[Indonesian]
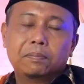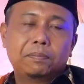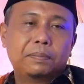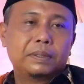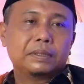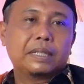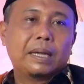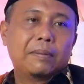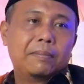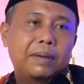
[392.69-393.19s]

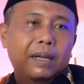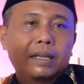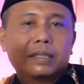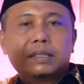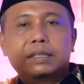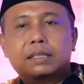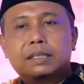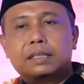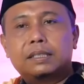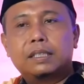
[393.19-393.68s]
Pertama,
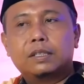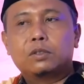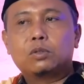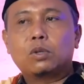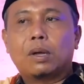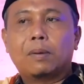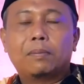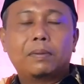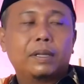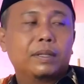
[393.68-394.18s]
si
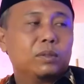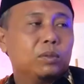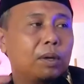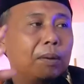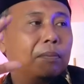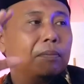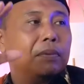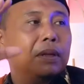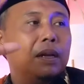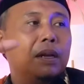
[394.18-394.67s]
suami itu
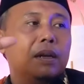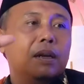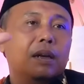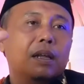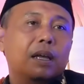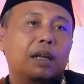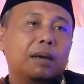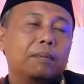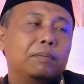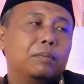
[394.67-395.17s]

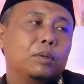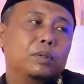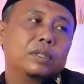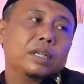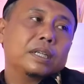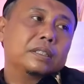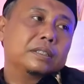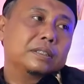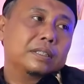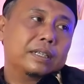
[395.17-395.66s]
ambil
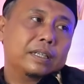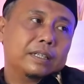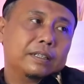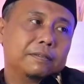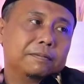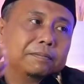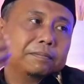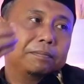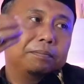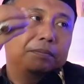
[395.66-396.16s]
rambutnya istri.
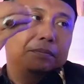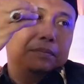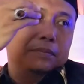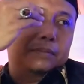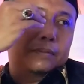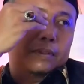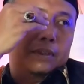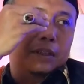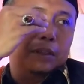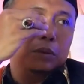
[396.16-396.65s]

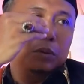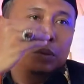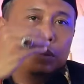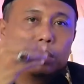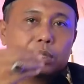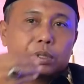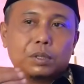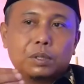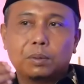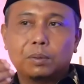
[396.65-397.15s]
Itu
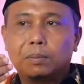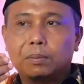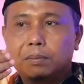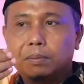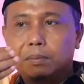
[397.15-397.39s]
dicium.